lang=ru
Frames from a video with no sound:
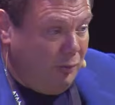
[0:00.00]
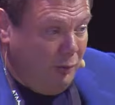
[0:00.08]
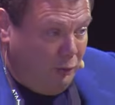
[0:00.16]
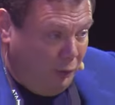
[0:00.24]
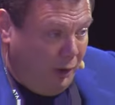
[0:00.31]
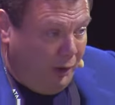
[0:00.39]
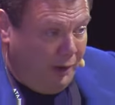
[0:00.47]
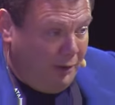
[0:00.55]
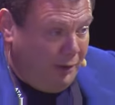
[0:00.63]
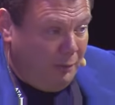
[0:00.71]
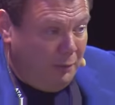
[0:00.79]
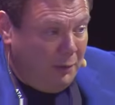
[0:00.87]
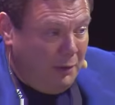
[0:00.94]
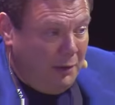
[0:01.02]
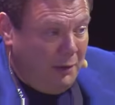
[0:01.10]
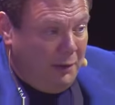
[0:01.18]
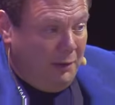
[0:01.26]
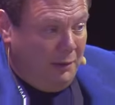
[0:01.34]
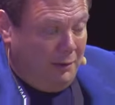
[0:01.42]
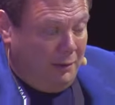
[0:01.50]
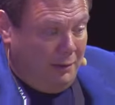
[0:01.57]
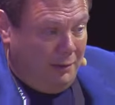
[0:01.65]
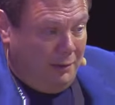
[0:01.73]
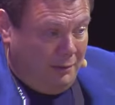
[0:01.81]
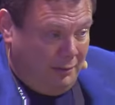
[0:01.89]
помню, как я там э,
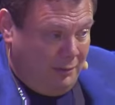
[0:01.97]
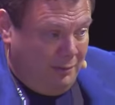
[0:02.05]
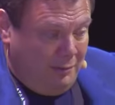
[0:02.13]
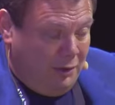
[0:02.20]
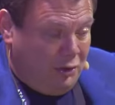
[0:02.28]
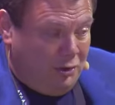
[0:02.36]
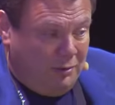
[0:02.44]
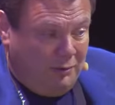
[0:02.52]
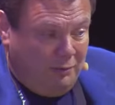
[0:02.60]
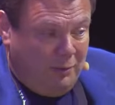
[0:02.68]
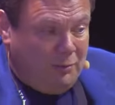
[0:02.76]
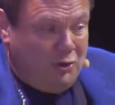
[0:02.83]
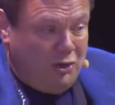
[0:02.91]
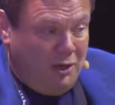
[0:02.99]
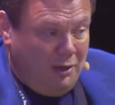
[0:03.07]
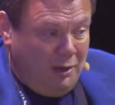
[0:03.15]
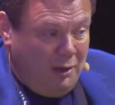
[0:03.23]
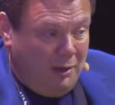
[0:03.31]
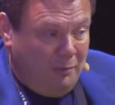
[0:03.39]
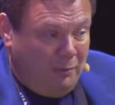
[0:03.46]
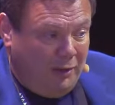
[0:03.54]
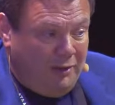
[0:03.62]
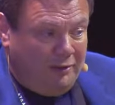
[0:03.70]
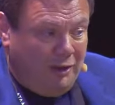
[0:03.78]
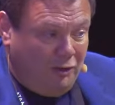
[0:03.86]
значит, в помещении,
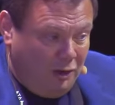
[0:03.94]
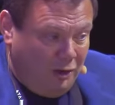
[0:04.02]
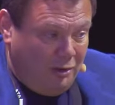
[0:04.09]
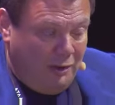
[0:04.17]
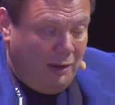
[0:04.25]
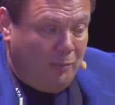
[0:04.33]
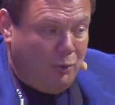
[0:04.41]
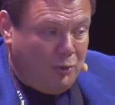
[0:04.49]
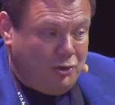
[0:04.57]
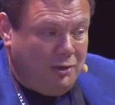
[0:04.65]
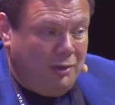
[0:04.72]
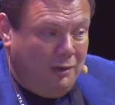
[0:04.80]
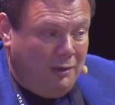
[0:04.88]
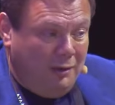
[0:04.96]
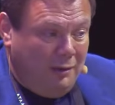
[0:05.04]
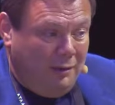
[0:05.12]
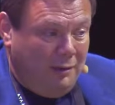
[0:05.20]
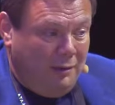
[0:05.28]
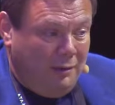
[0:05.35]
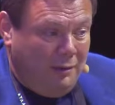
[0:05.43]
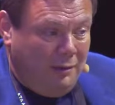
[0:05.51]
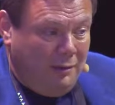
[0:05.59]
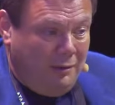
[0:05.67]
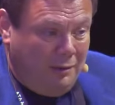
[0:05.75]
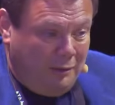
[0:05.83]
предназначенной для почты,
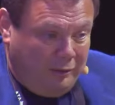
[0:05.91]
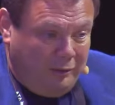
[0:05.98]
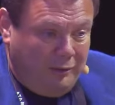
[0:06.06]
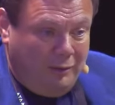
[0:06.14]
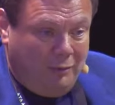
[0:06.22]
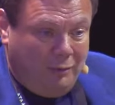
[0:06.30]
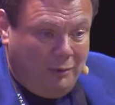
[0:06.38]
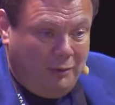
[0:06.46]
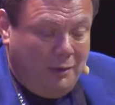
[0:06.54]
э, так сказать, вот,